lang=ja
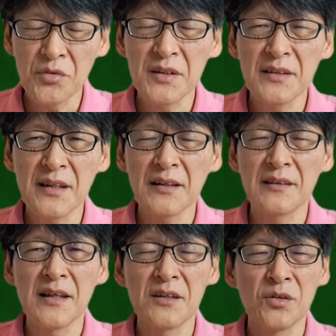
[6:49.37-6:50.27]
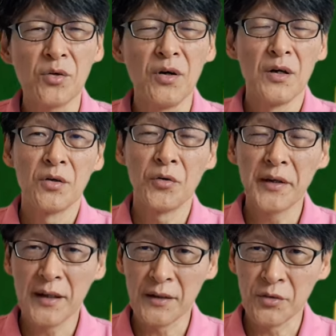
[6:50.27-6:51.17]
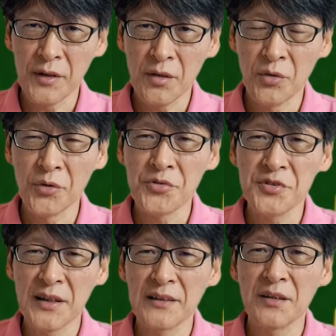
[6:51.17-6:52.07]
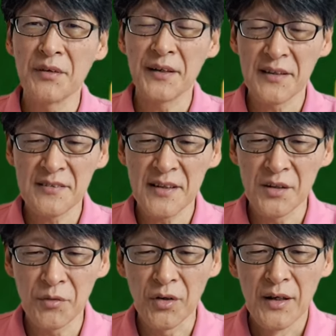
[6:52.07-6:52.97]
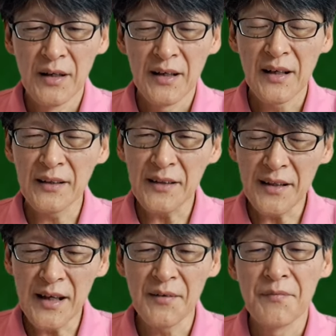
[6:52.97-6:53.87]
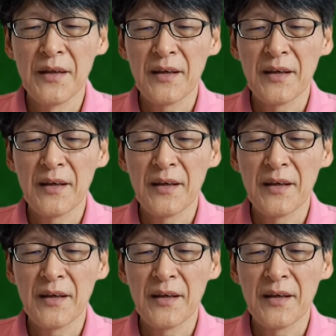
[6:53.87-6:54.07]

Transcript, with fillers: といった天皇ご一家のね、ご様子だったわけですけども、片や、